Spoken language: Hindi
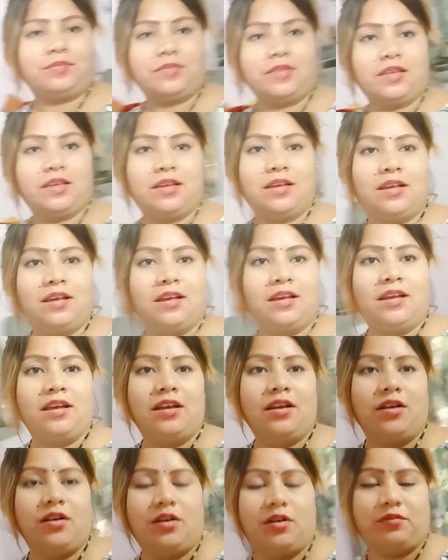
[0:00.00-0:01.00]
है
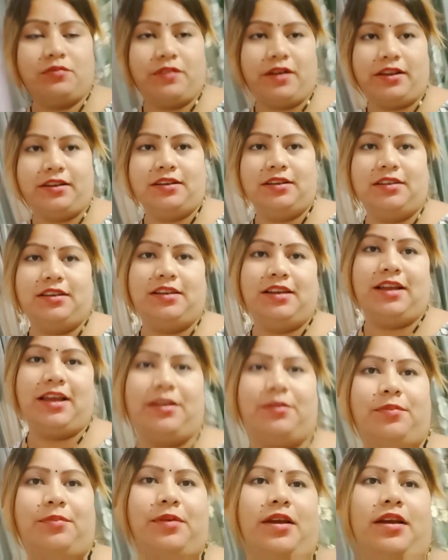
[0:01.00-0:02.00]
और
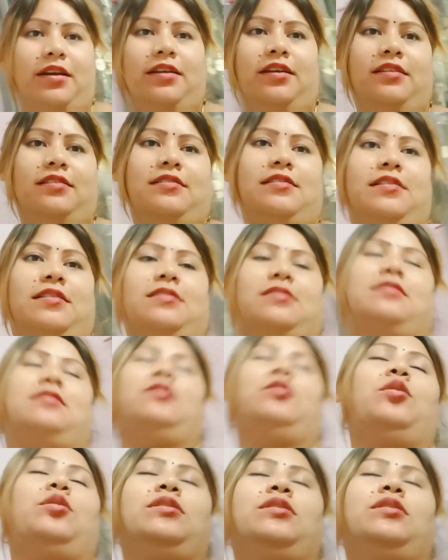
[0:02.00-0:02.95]
फाइनली लाइट भी आ गई इसलिए